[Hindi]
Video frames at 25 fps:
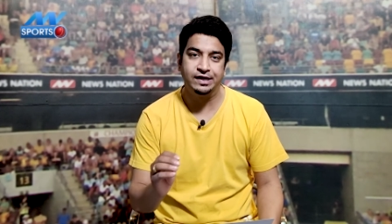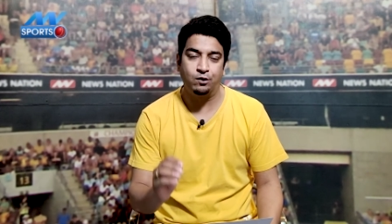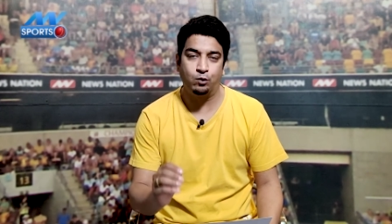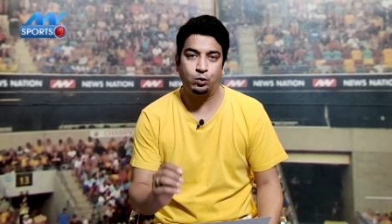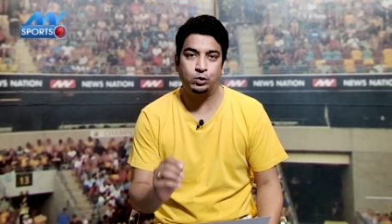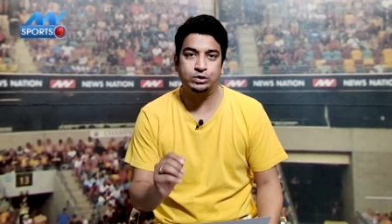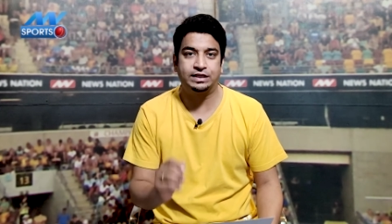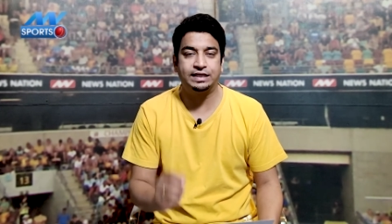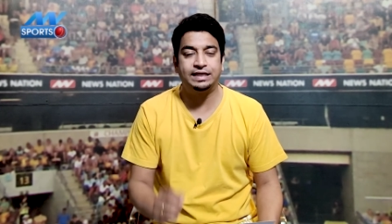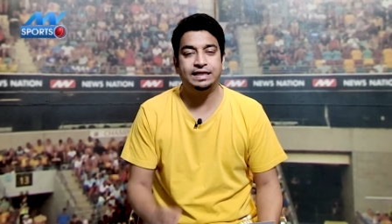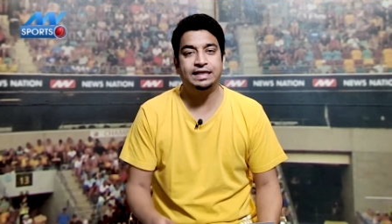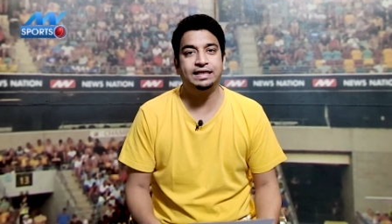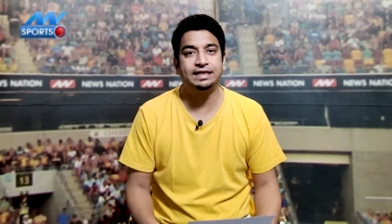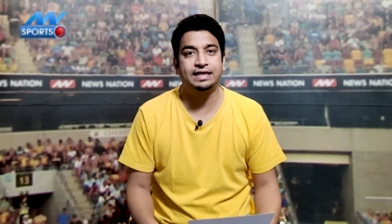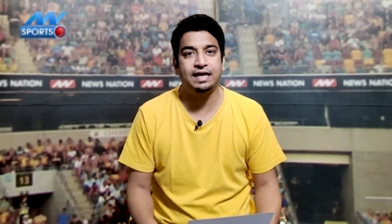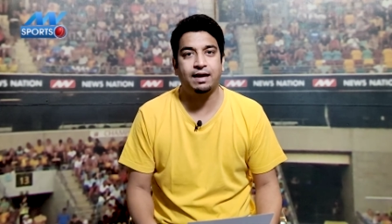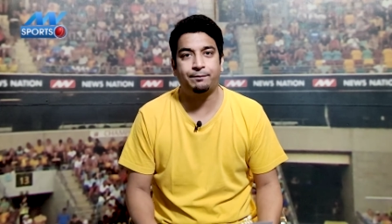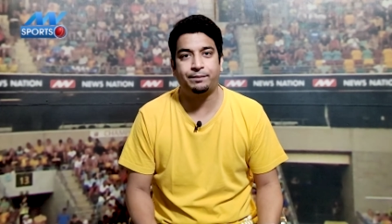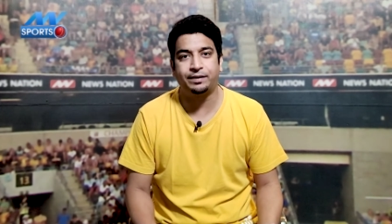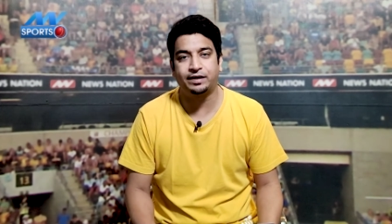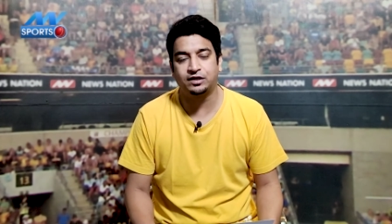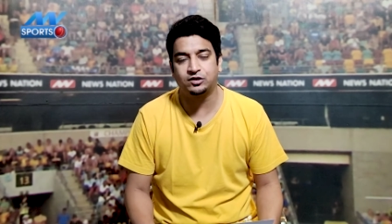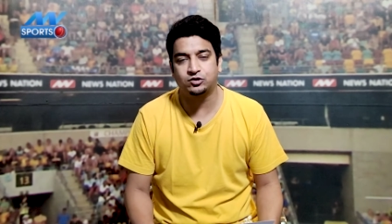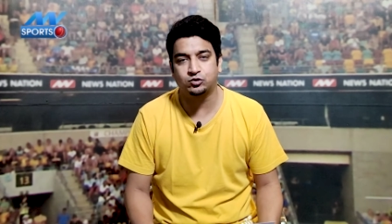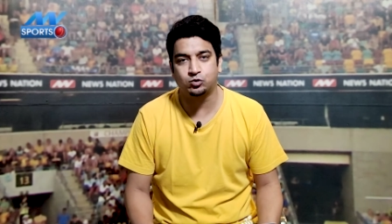वो दिल्ली
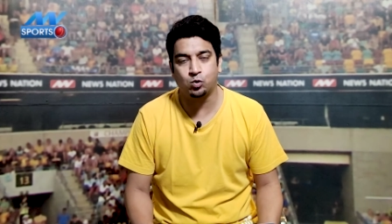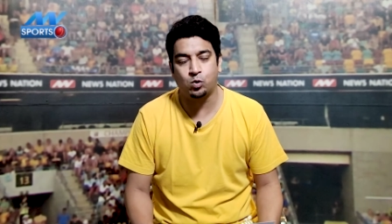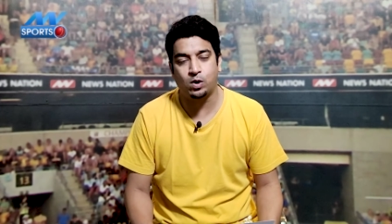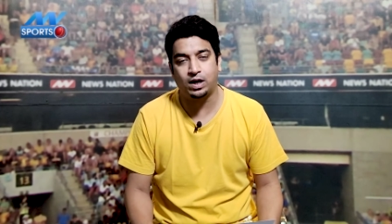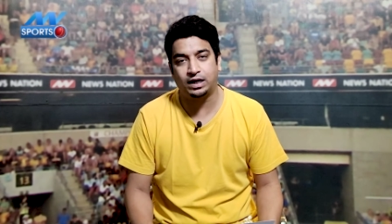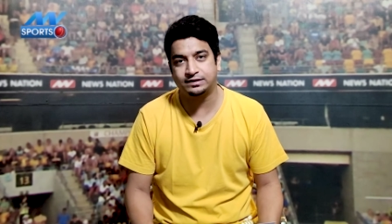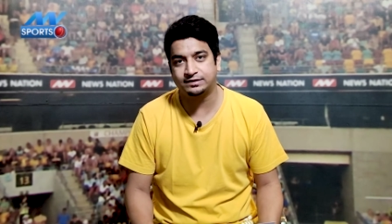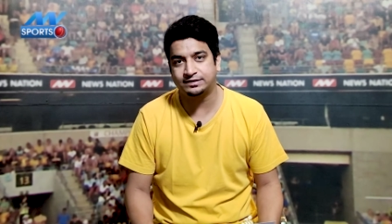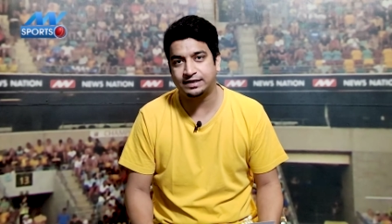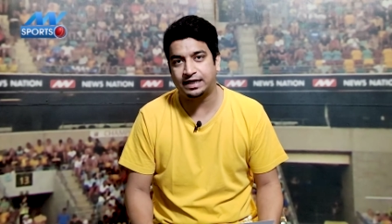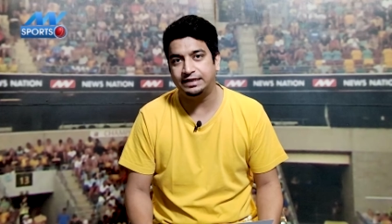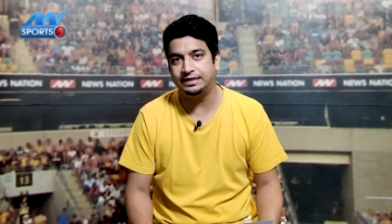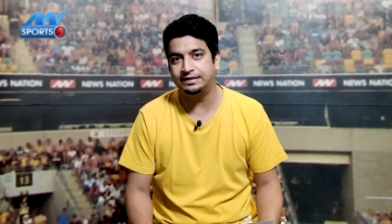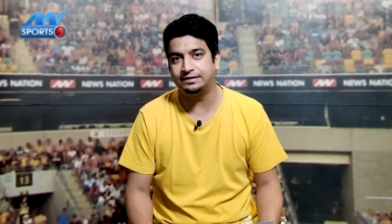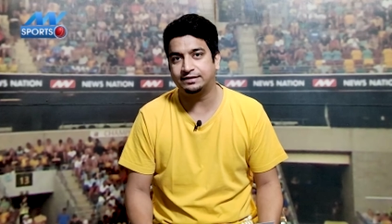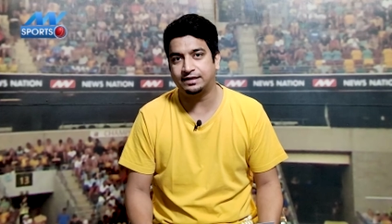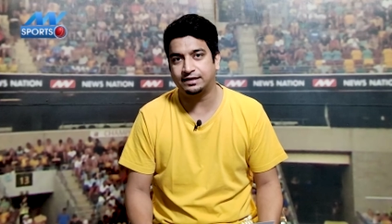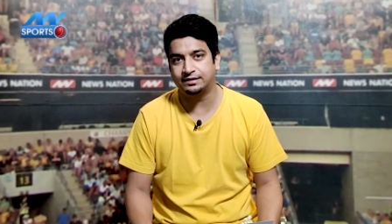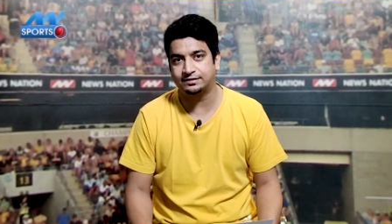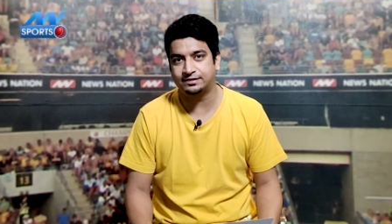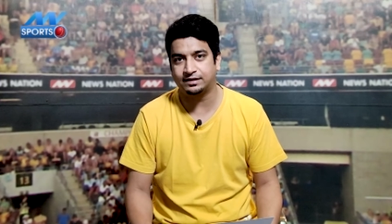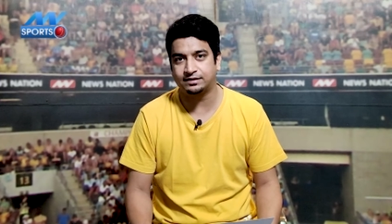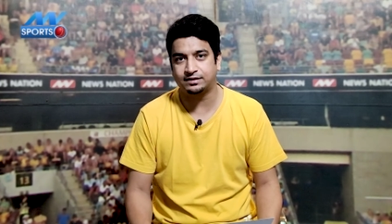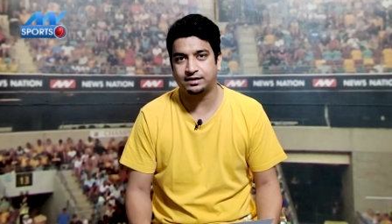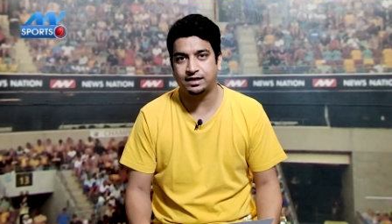कैपिटल्स को आसानी से
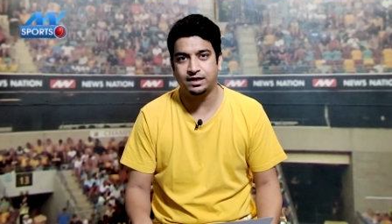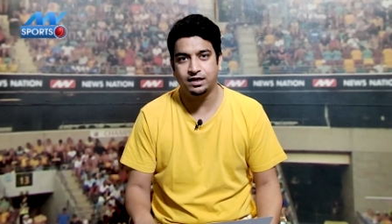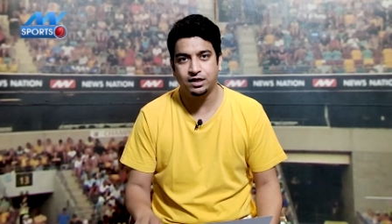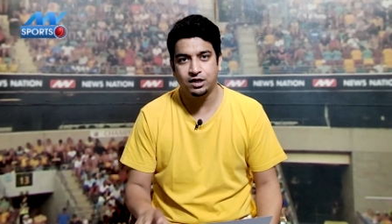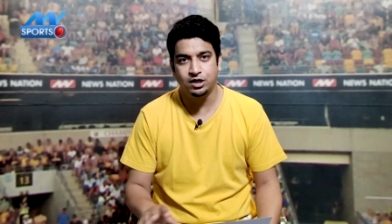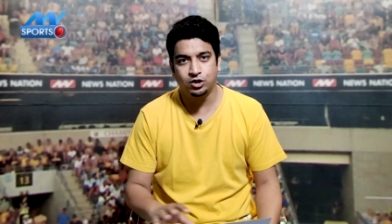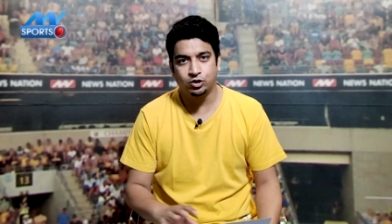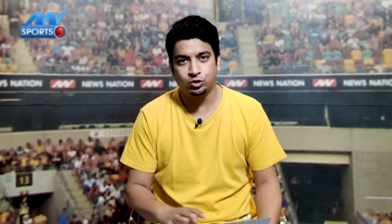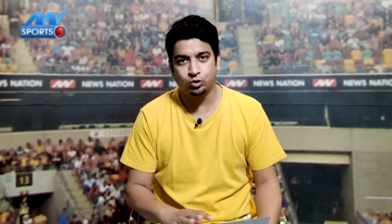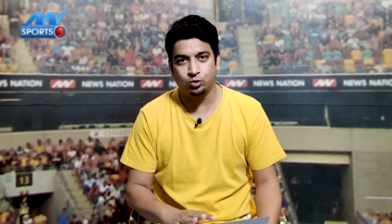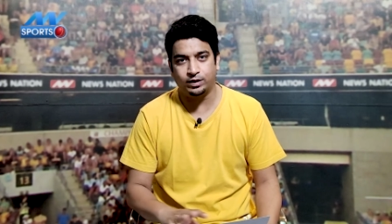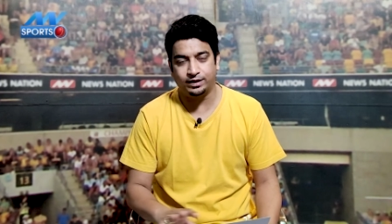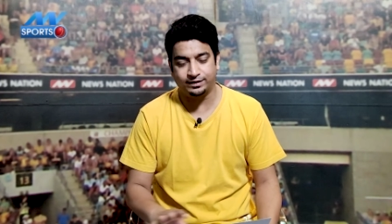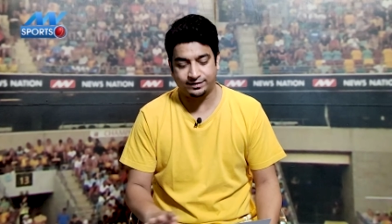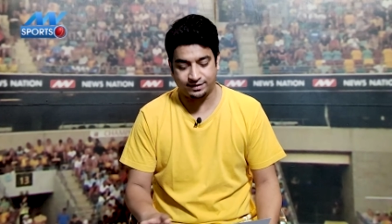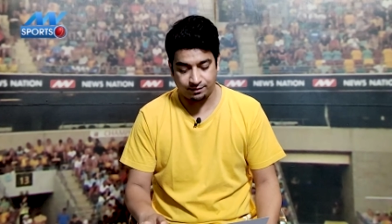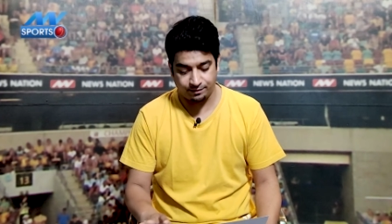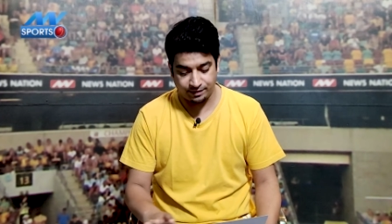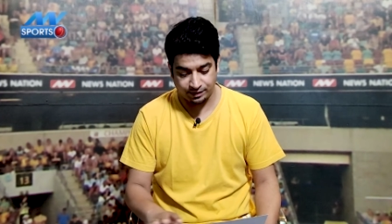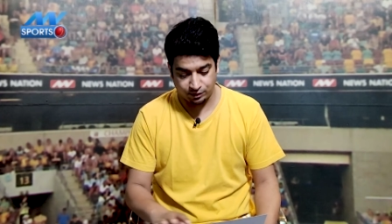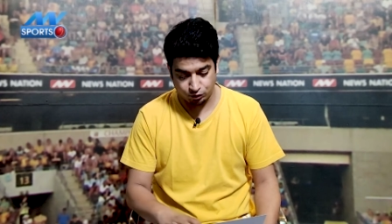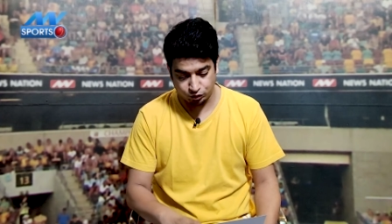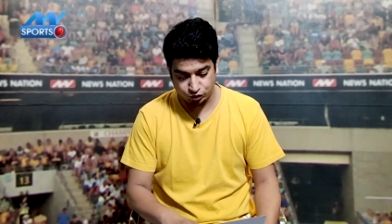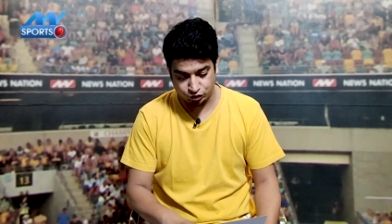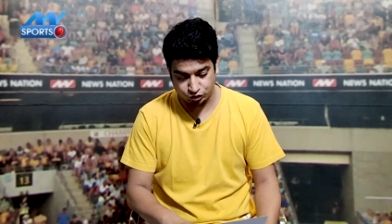लग सकता है तो ऐसे
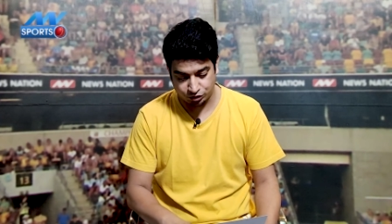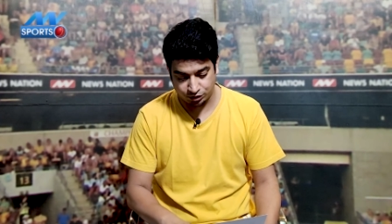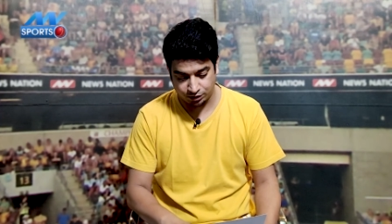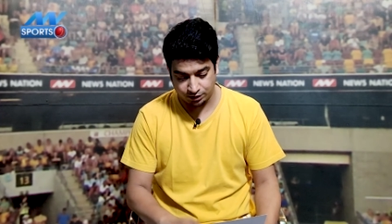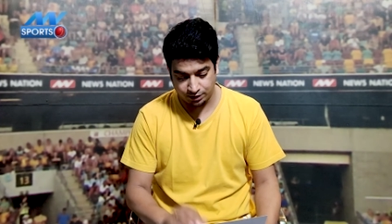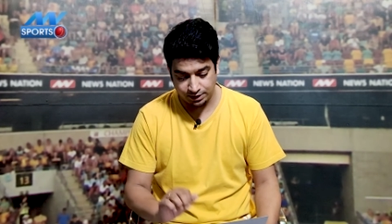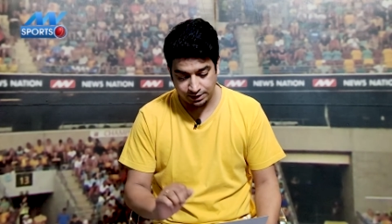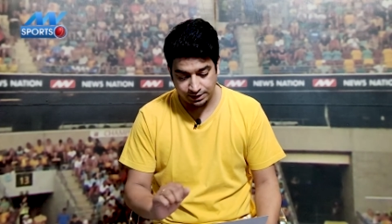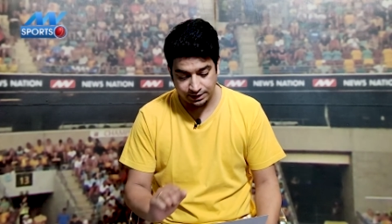में कुछ